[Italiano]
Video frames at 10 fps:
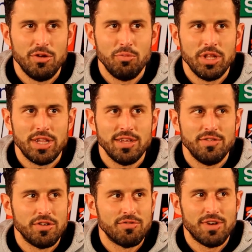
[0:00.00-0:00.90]
Gli
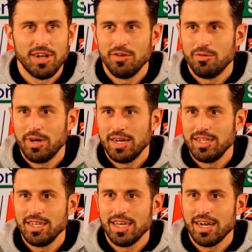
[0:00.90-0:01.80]
obiettivi non vanno mai
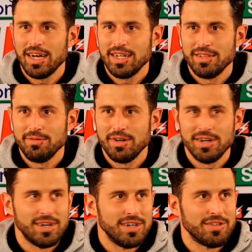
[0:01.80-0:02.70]
dichiarati,
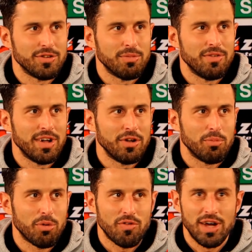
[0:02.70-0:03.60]
ma insomma, vanno
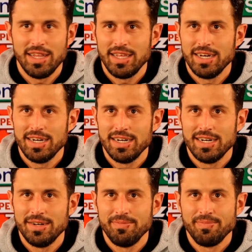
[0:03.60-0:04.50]
provati
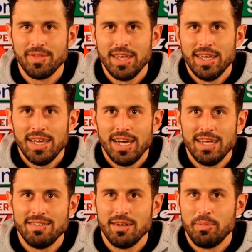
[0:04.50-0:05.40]
a, a
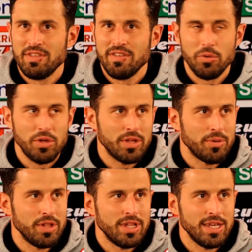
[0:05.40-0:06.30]
essere perseguiti,
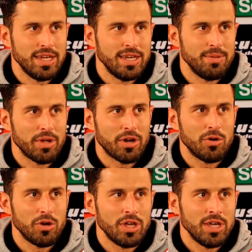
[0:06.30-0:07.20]
quindi per
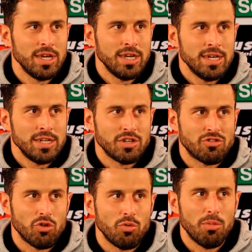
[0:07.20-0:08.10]
noi c'è
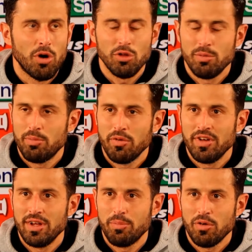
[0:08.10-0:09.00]
solo un modo per
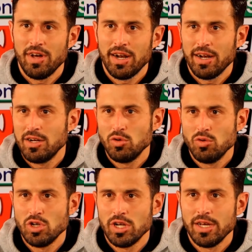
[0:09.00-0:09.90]
provare a
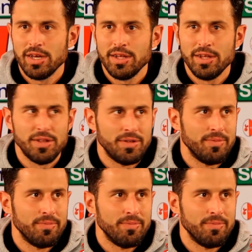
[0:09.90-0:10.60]
raggiungere